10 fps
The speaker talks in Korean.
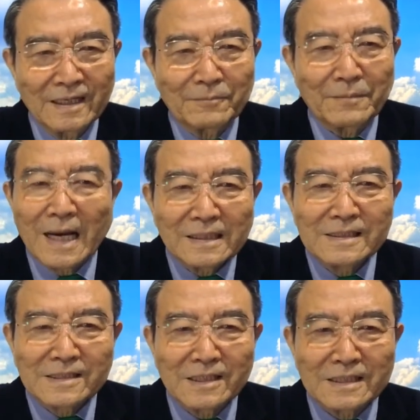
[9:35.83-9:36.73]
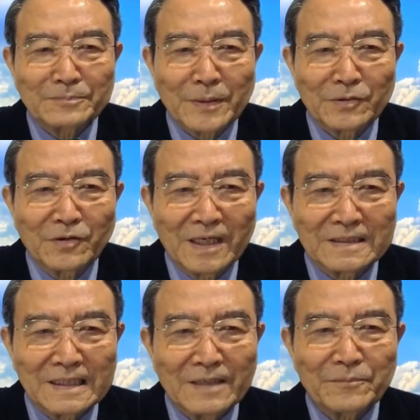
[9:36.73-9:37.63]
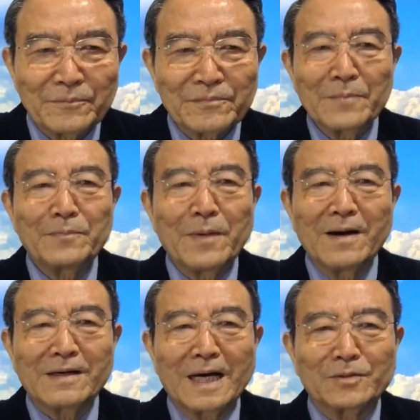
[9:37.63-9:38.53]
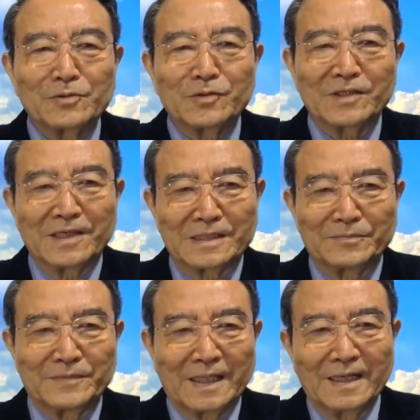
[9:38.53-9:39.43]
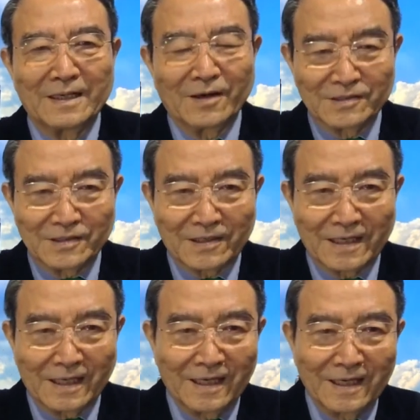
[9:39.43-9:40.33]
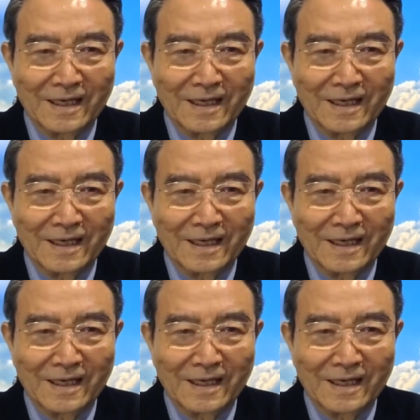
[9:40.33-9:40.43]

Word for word: 많은 정치평론가들이 뻥카로 규정했습니다. 어저께.